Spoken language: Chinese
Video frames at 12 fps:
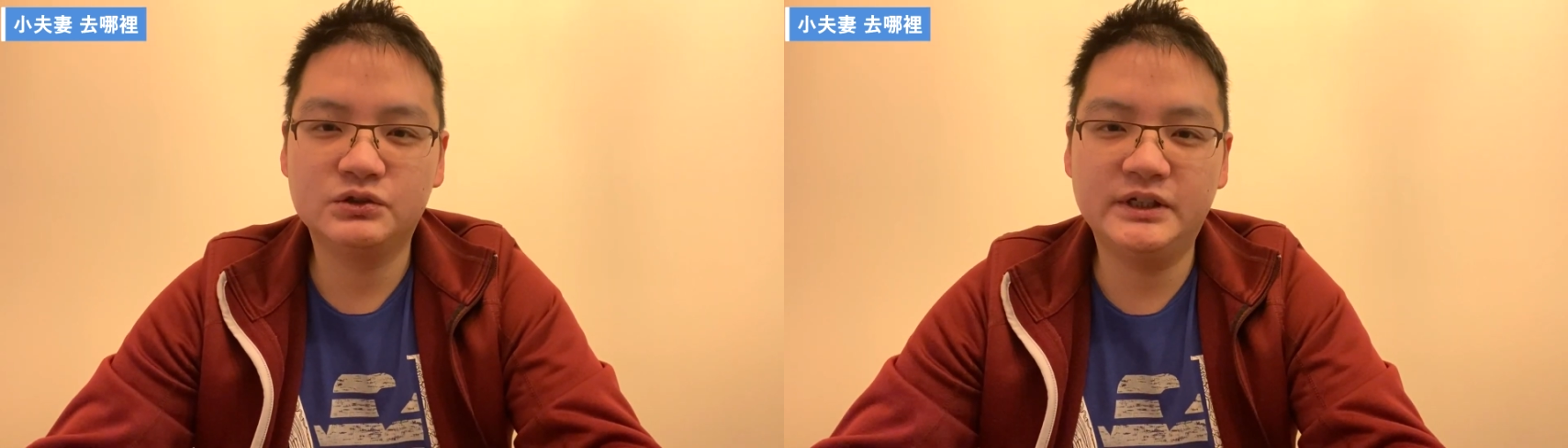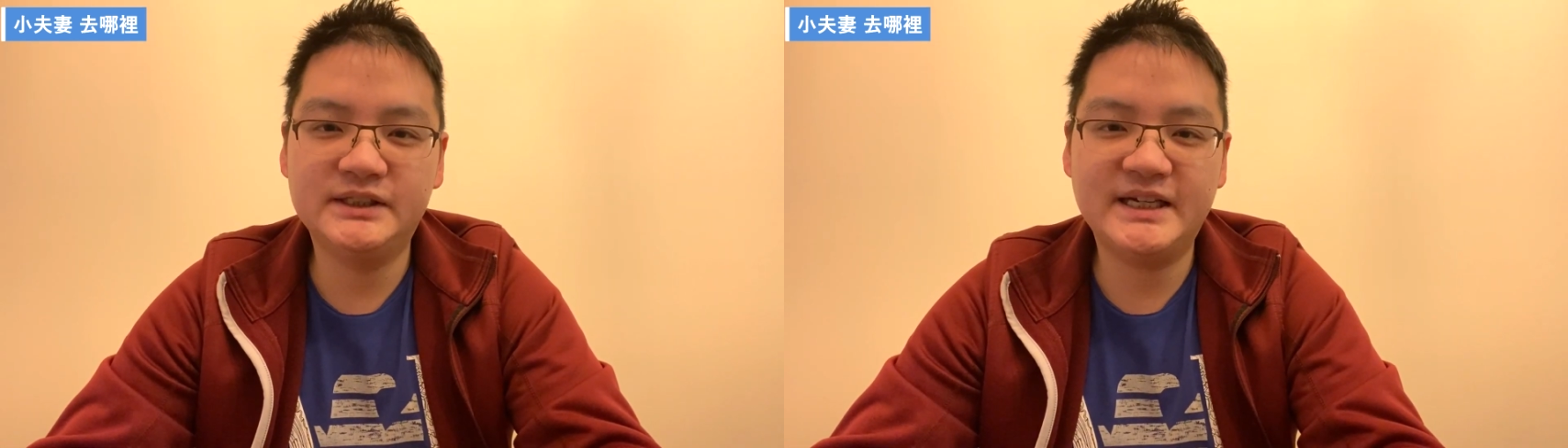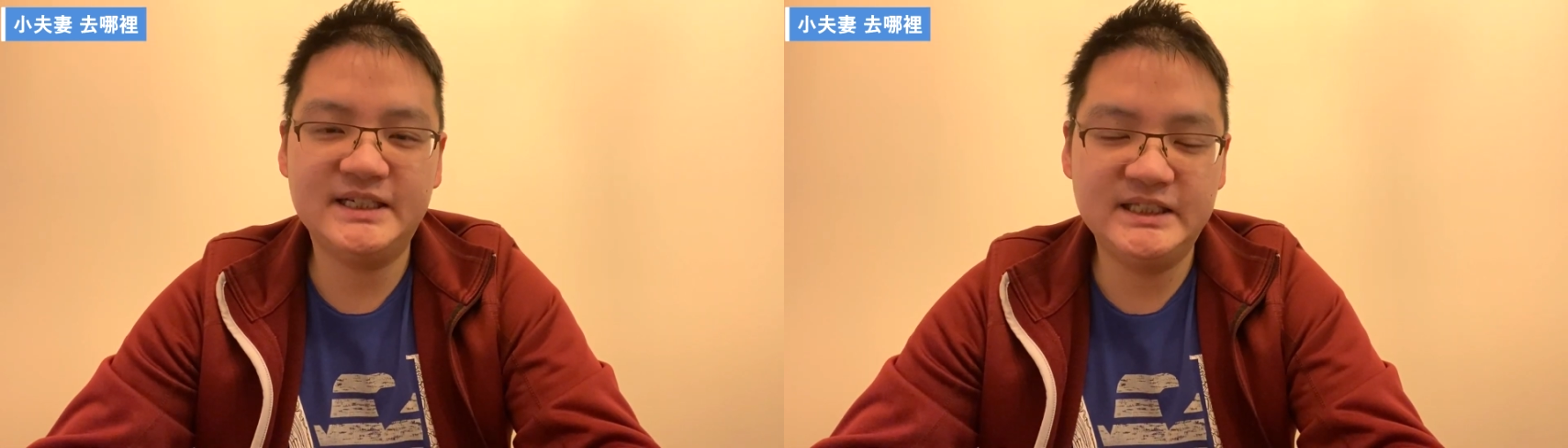
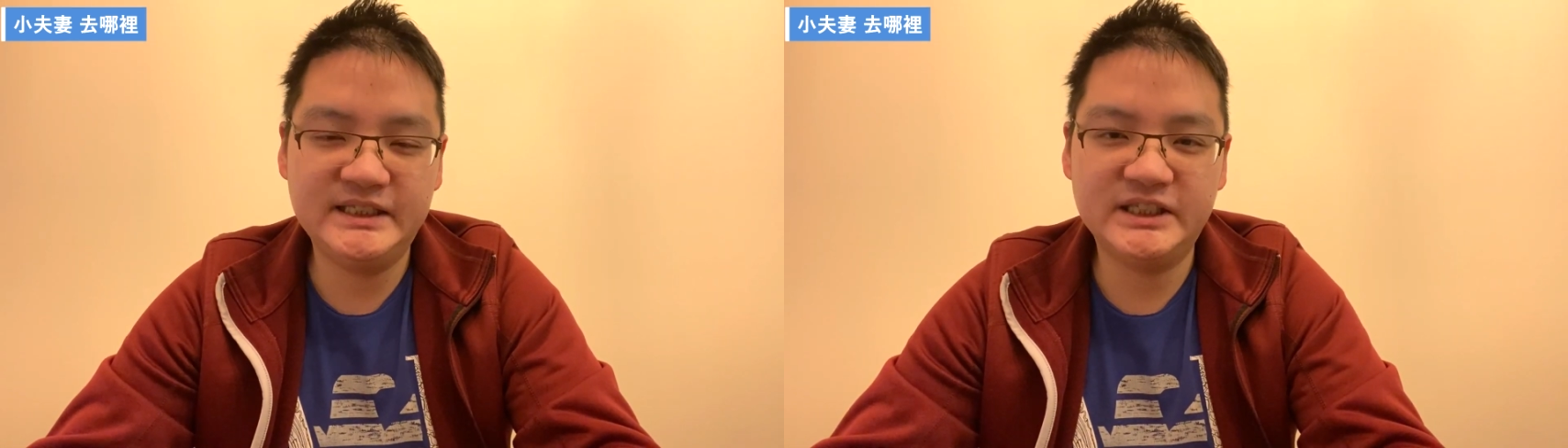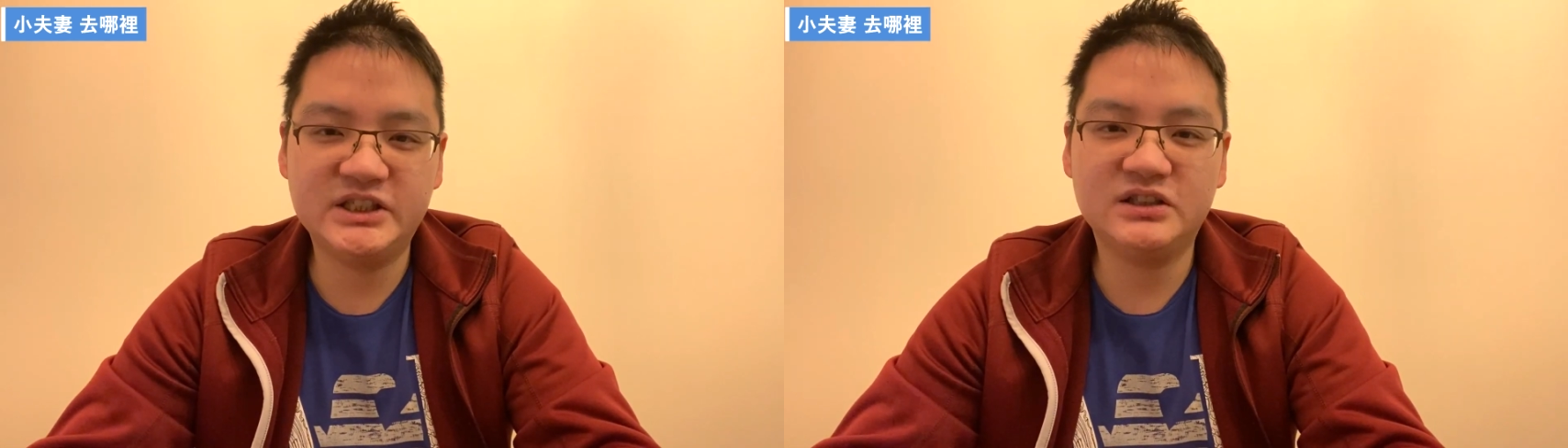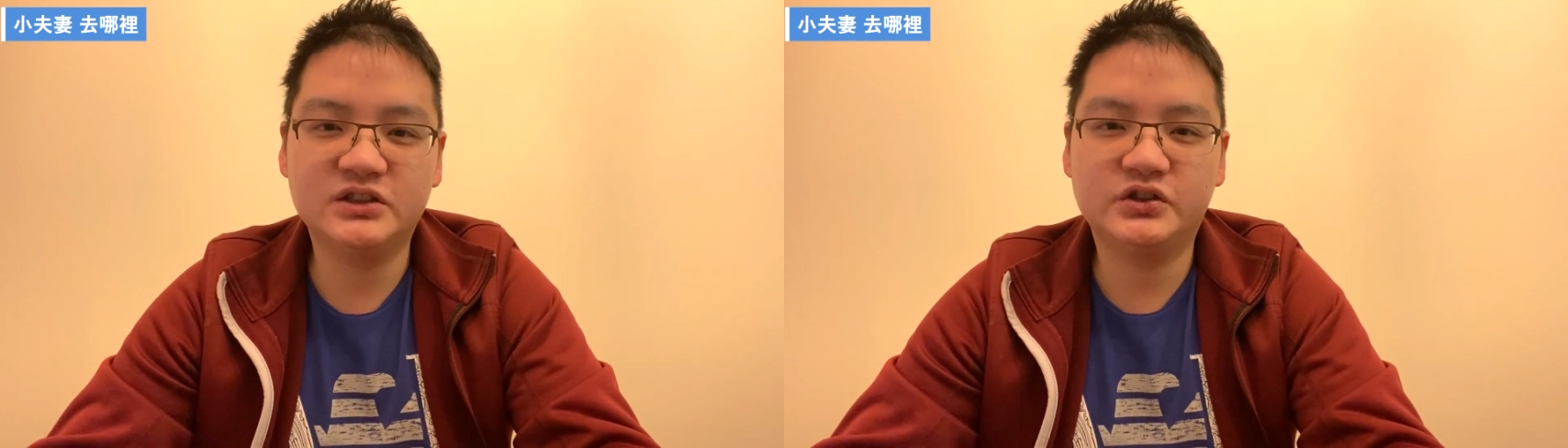所以在你
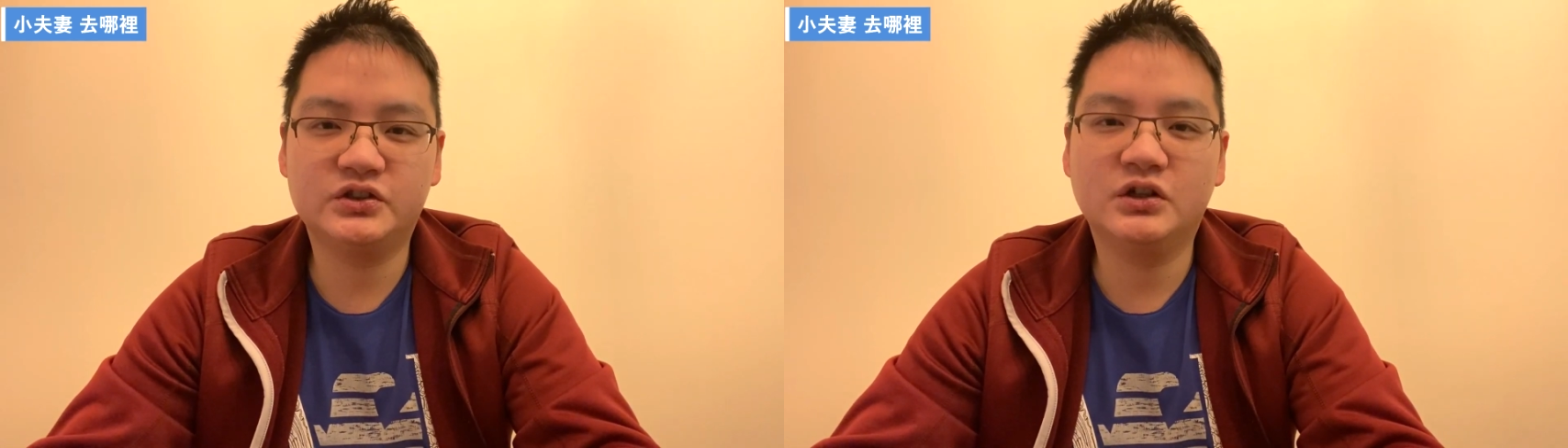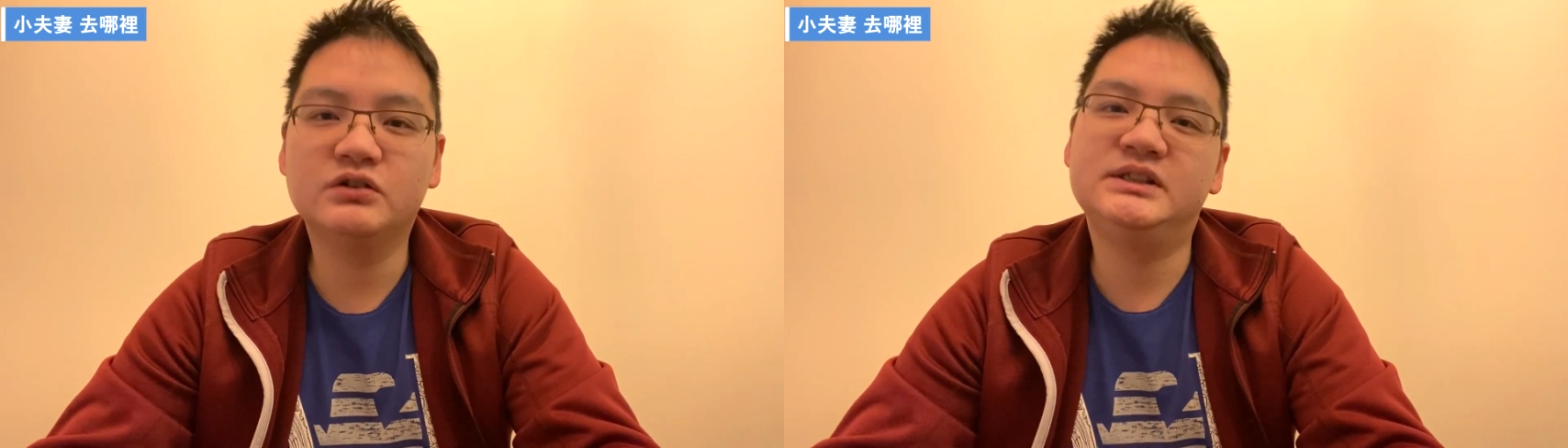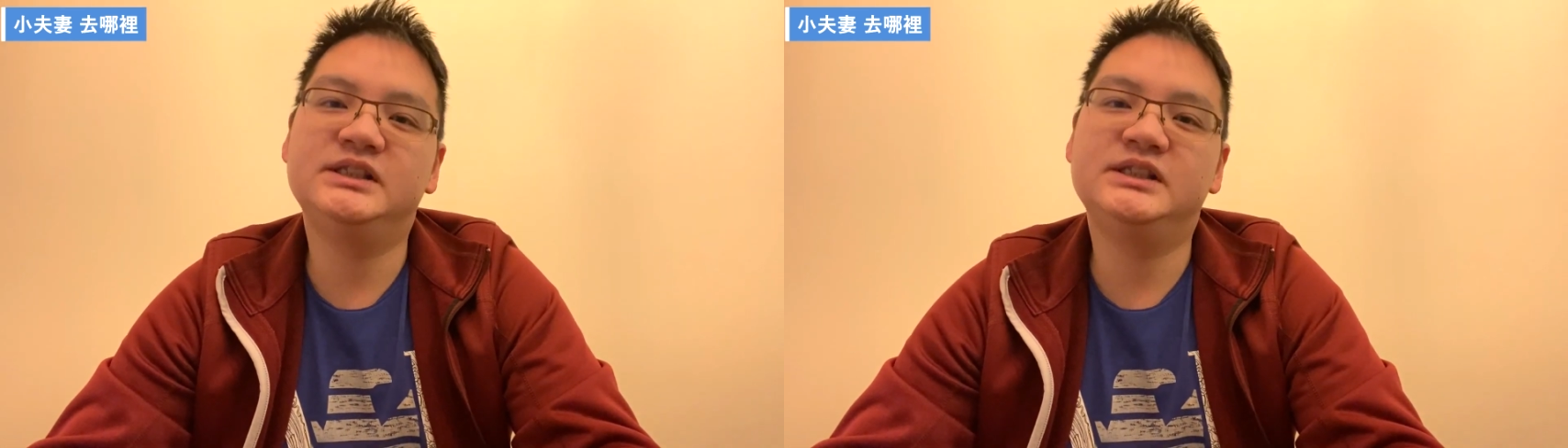结账的时候，